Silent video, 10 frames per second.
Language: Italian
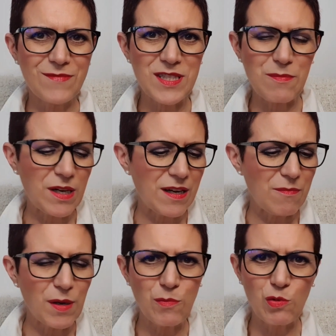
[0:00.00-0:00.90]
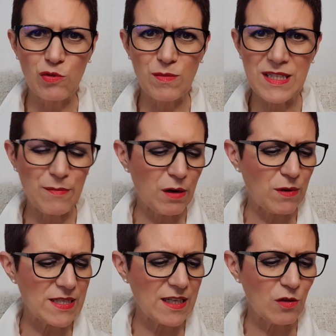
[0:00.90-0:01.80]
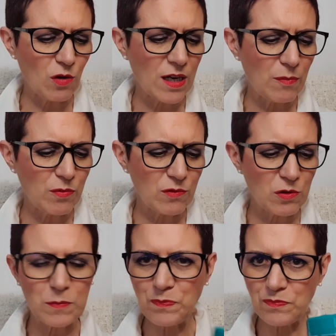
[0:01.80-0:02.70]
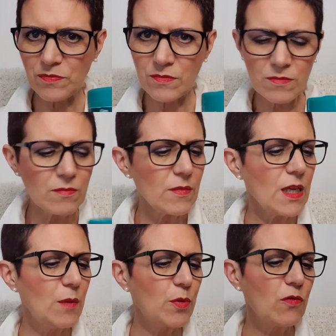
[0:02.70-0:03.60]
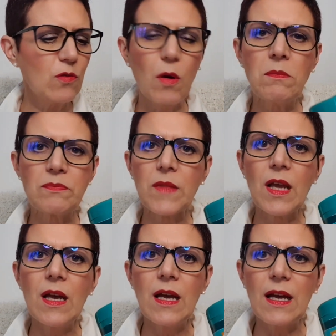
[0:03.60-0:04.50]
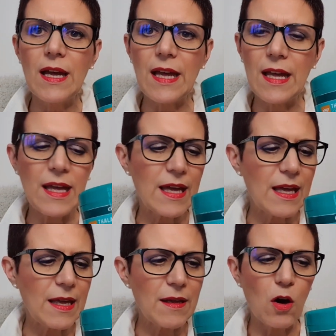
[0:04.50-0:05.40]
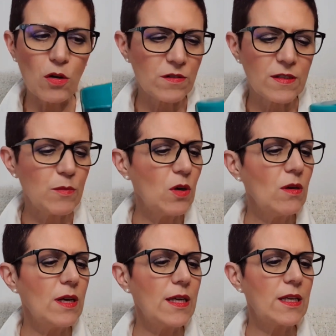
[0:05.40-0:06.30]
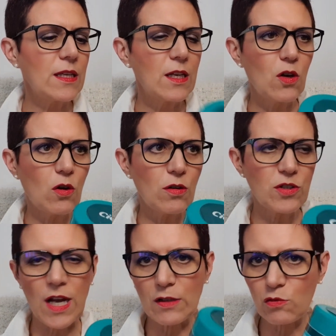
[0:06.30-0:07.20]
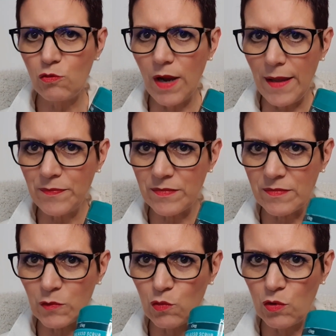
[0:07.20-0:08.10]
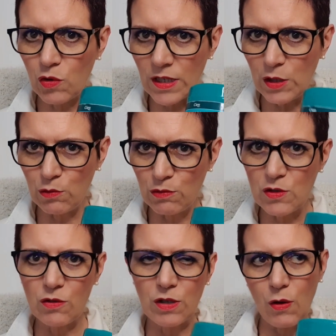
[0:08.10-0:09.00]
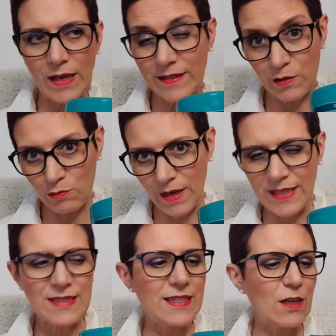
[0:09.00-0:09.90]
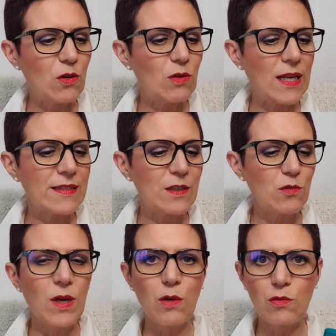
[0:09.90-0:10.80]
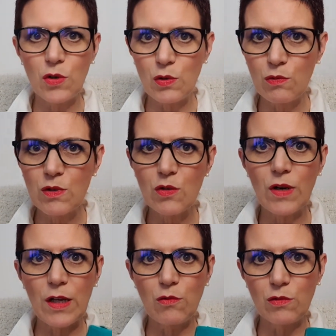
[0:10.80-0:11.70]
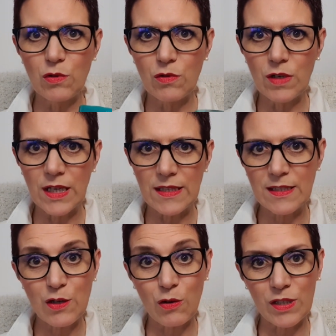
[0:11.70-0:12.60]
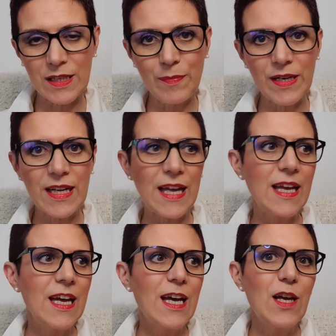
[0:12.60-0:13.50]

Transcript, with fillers: mi sembrerebbe brutto, mi sembra quasi che tolga appunto il profumo. Eh, ottimo, ne ho già due, uno in uso, ne ho altri due, anzi ne ho altri due, uno in uso e uno eh, di scorta perché